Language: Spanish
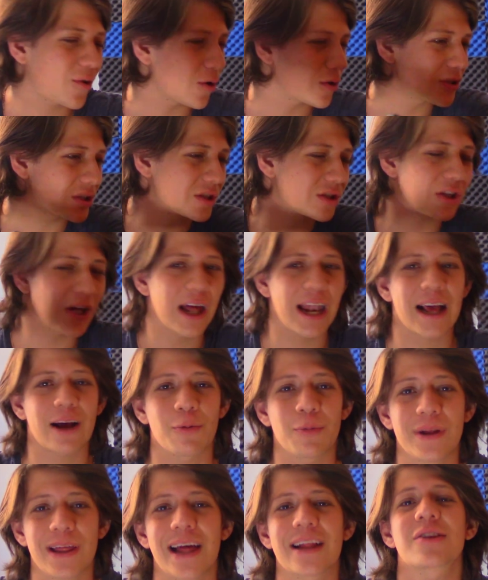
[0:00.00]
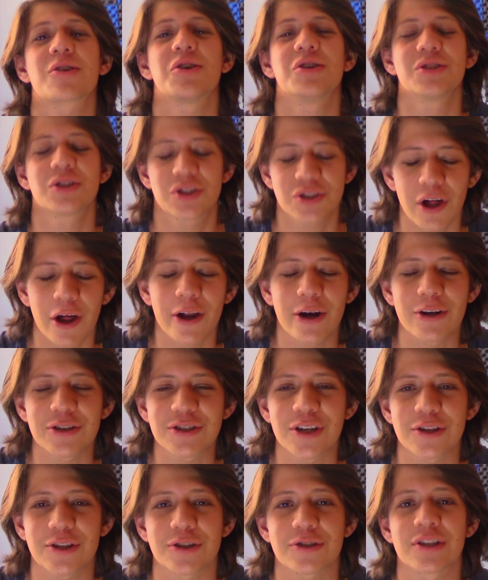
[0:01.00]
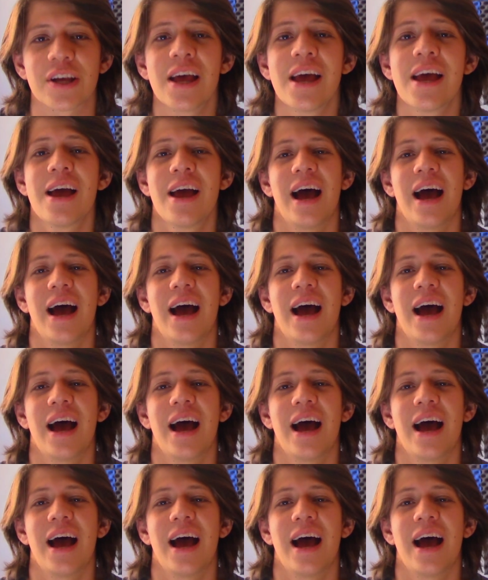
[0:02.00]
con toda la comunidad, con todos nosotros.